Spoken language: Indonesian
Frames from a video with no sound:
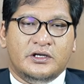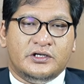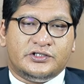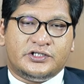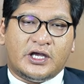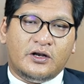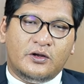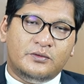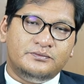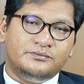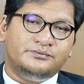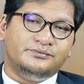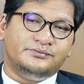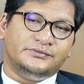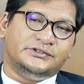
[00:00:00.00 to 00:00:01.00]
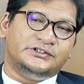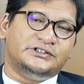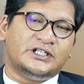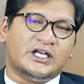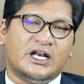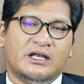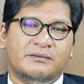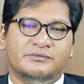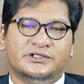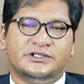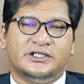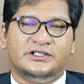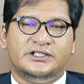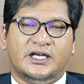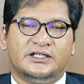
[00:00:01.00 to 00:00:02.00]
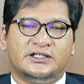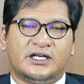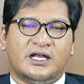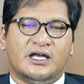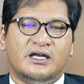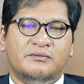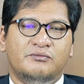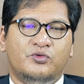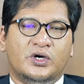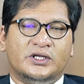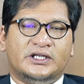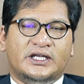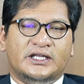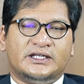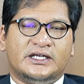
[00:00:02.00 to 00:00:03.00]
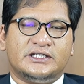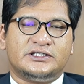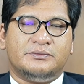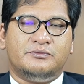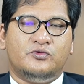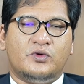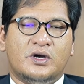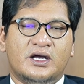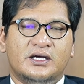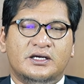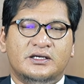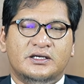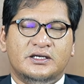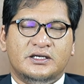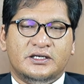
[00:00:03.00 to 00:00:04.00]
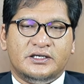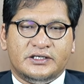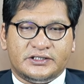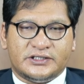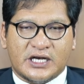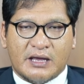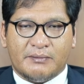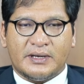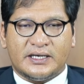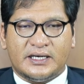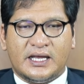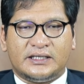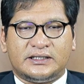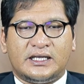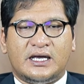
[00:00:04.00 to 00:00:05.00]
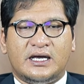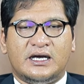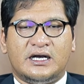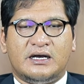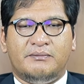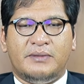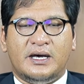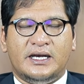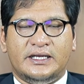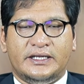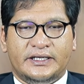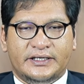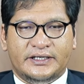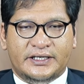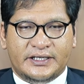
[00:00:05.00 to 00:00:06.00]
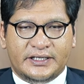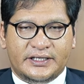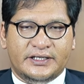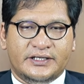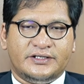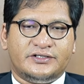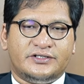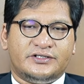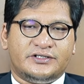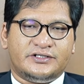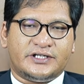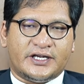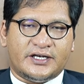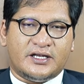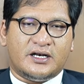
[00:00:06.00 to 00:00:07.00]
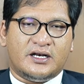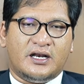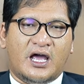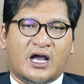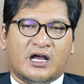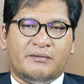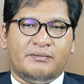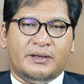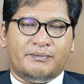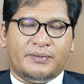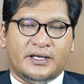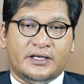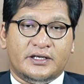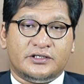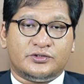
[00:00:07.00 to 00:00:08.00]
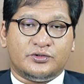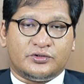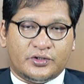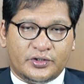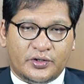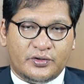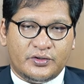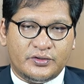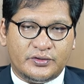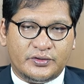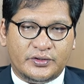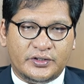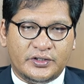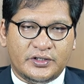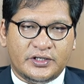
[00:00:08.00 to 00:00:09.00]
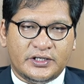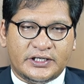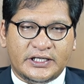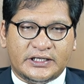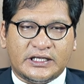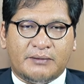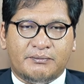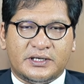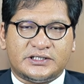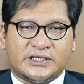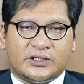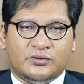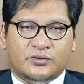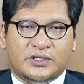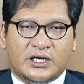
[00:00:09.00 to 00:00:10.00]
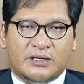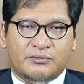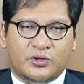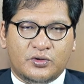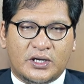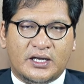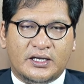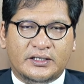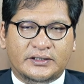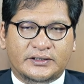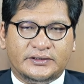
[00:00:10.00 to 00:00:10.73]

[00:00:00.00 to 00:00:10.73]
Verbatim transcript: Shalom, salam sejahtera buat kita semua. Selamat datang kembali di channel HKBP Sutoyo. Kita bersatu dalam doa.